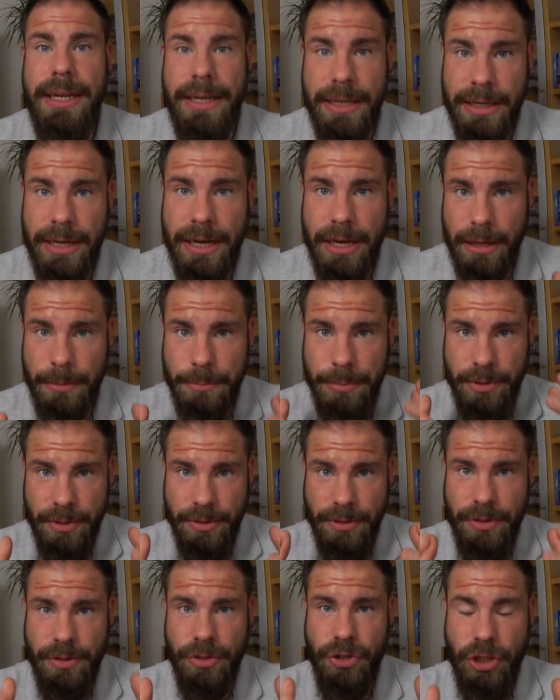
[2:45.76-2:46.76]
innerhalb
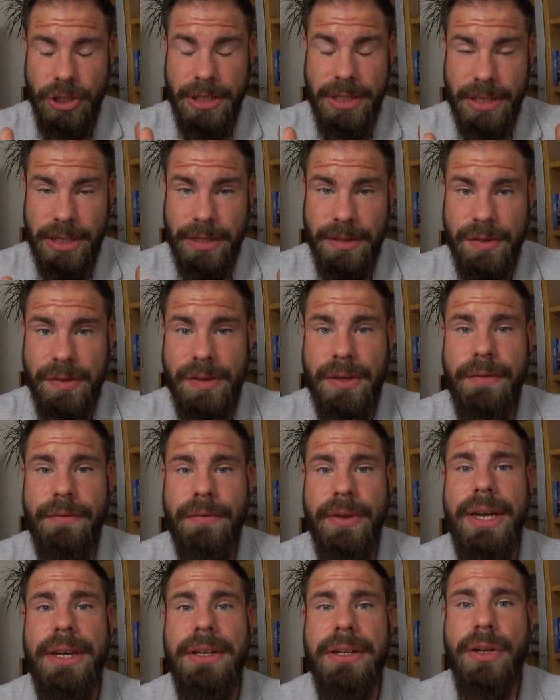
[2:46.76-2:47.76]
Chinas
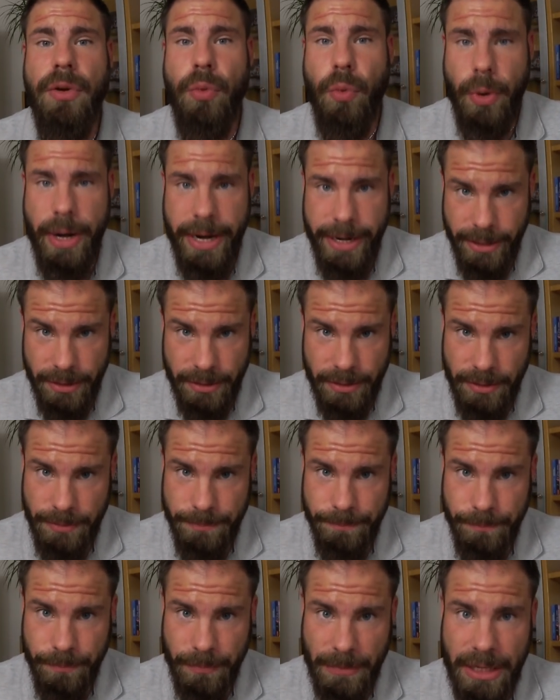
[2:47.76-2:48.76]
werden gerankt.
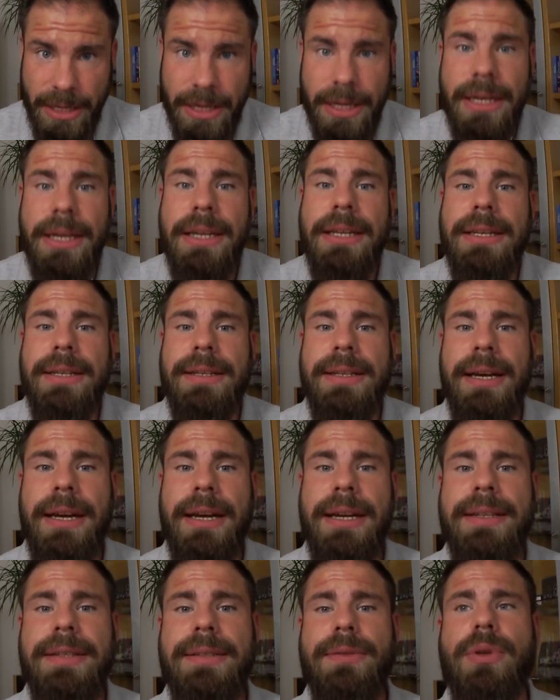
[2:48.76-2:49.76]
Das
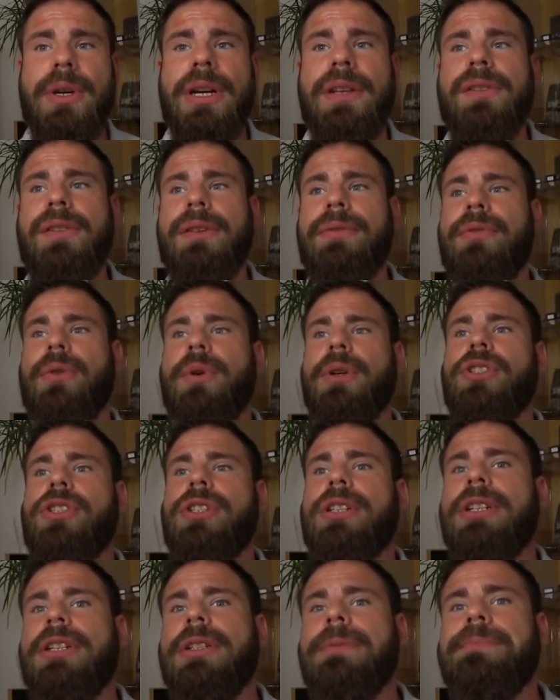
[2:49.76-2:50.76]
heißt, du kannst dir
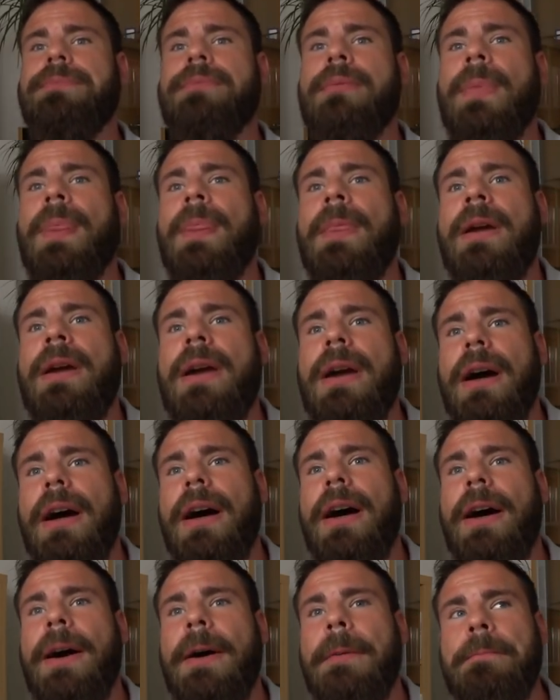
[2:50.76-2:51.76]
vorstellen,
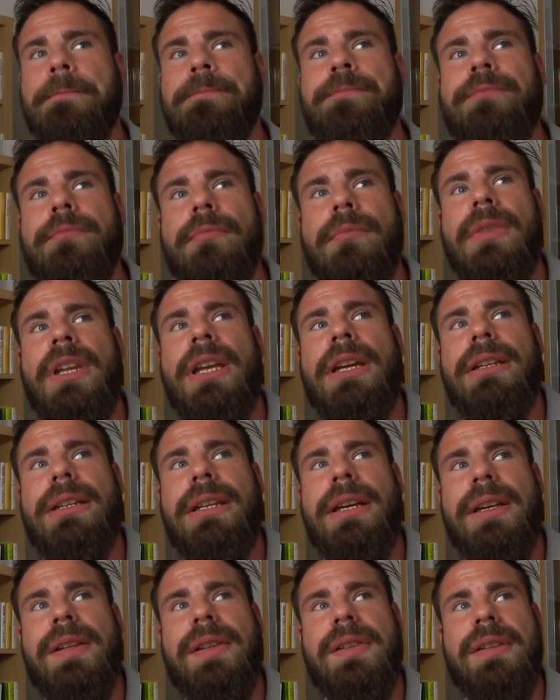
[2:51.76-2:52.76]
ähm,
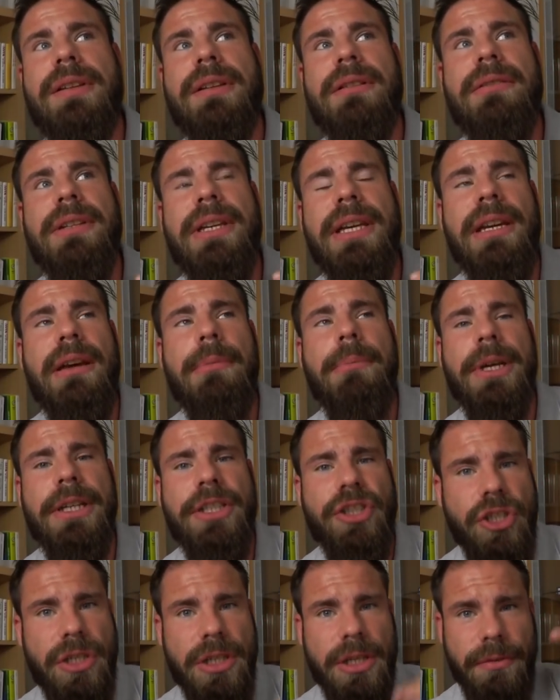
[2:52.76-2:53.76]
dass jeder
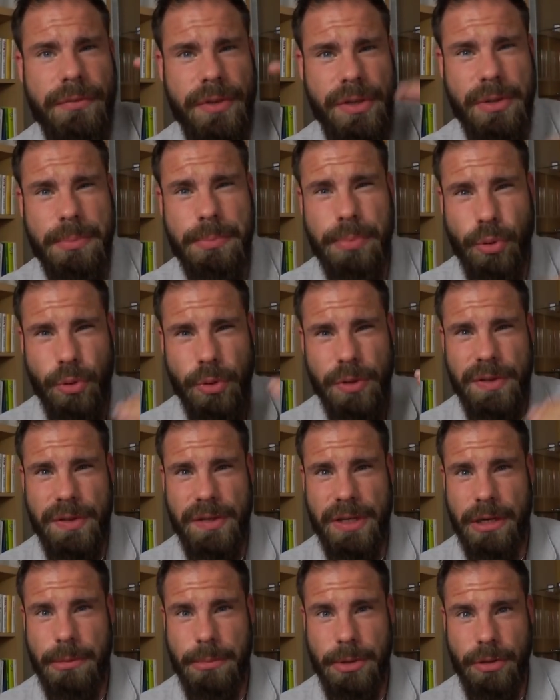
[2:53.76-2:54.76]
Mensch eine gewisse
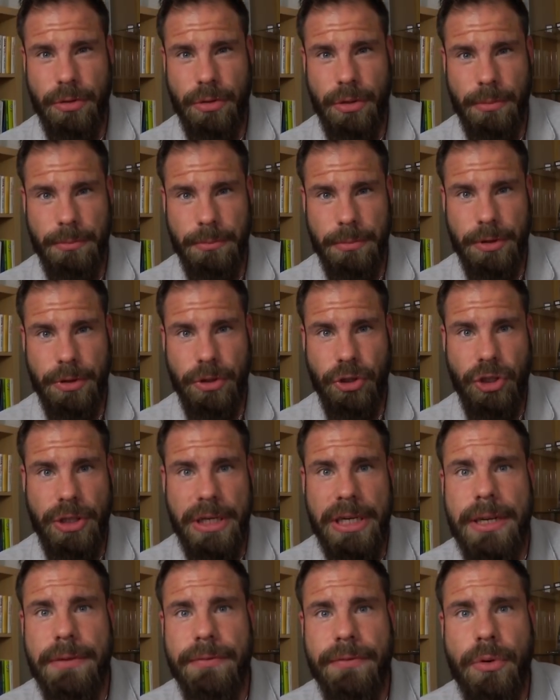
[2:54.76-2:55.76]
Punktzahl bekommt.
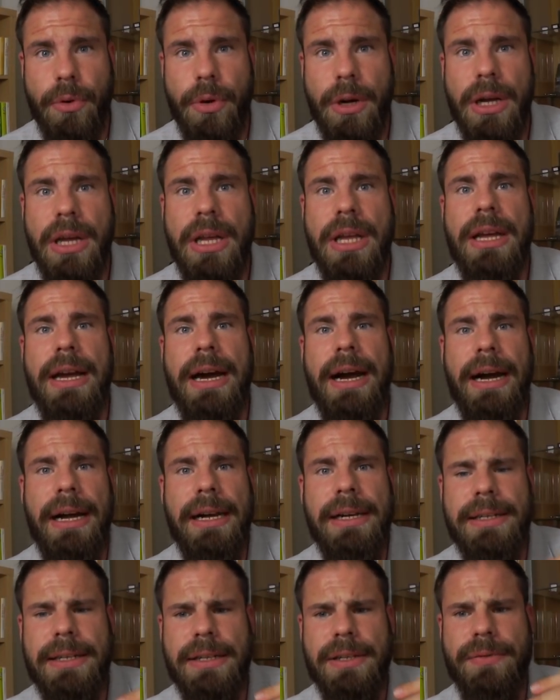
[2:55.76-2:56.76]
Stell dir vor,
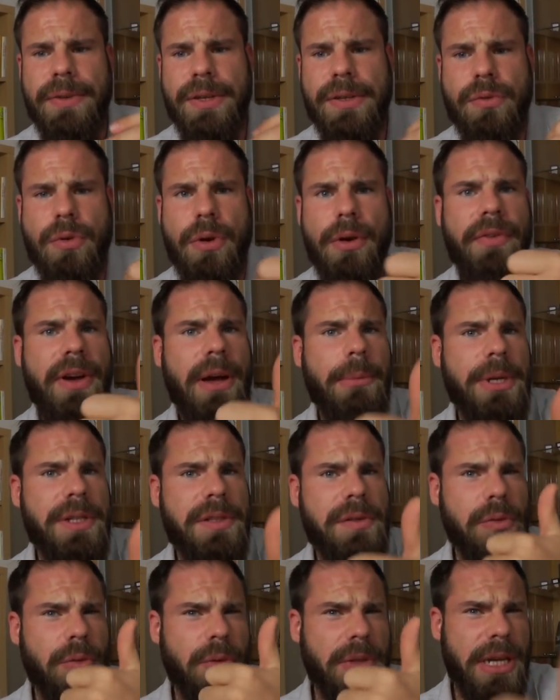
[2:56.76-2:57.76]
all das, was du auf
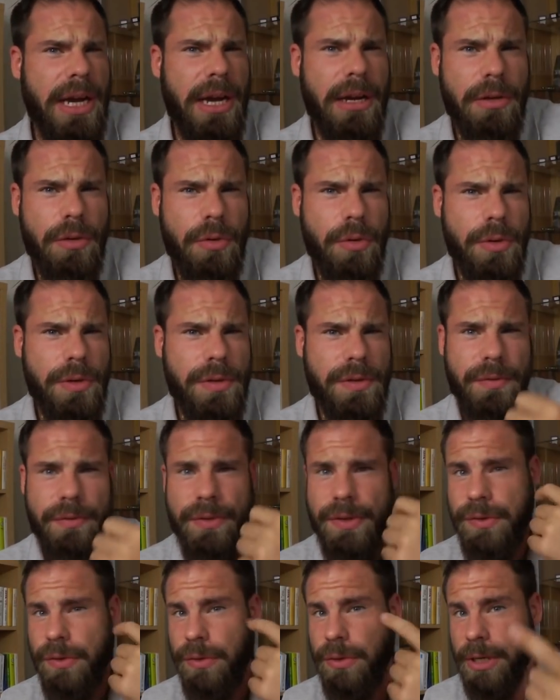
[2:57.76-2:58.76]
Amazon dir anguckst,
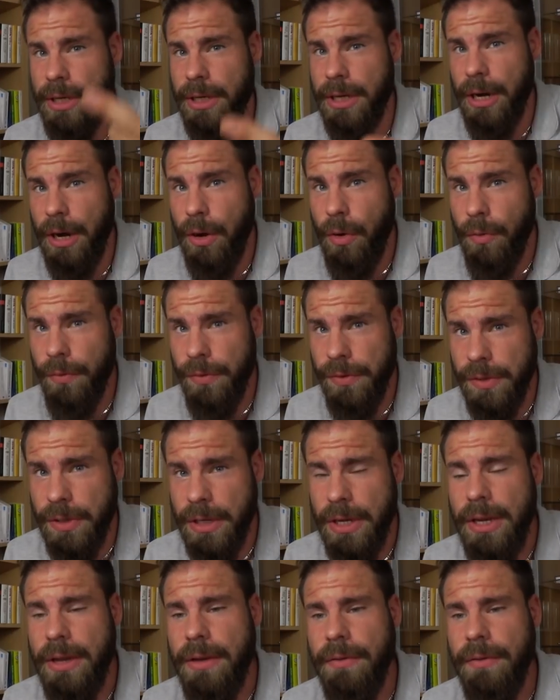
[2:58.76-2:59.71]
was du dir kaufst,